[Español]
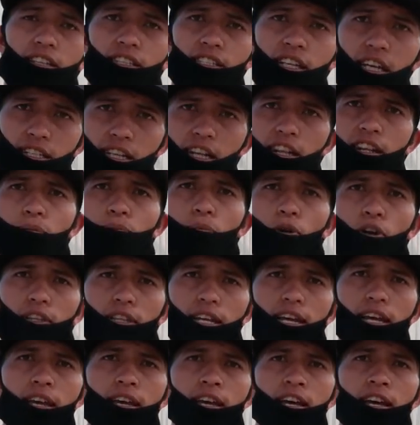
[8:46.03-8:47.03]
en ciencias del
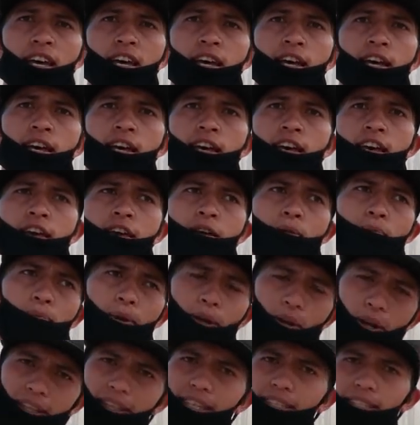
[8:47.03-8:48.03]
deporte,
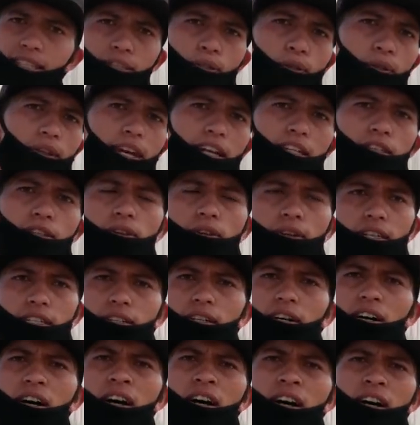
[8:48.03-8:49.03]
pero antes de estudiar todo
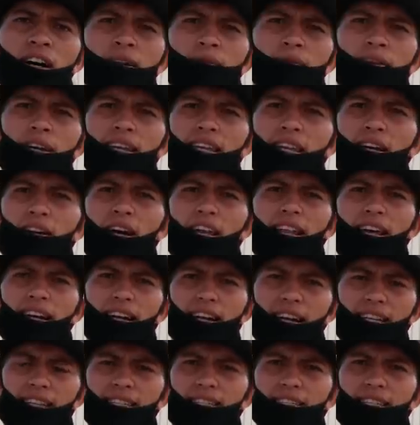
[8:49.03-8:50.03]
esto me dedico a dar
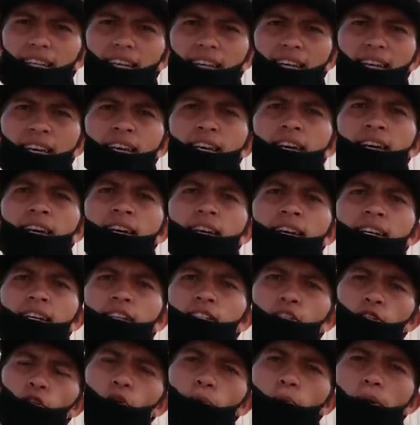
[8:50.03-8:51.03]
clases de
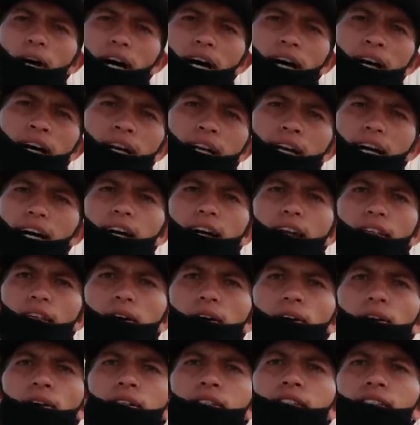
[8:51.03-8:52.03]
zumba,
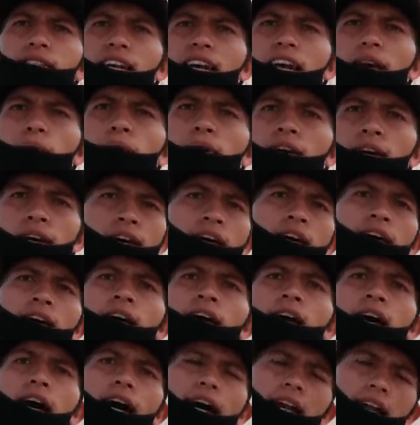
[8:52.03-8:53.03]
cardio, step,
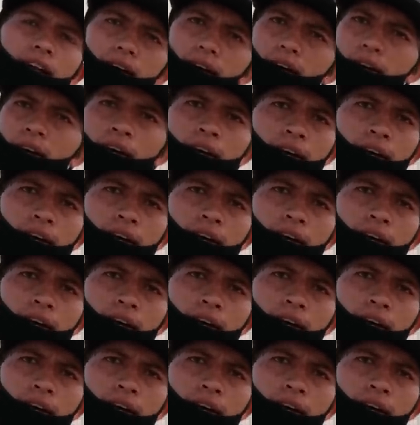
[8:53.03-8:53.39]
high low,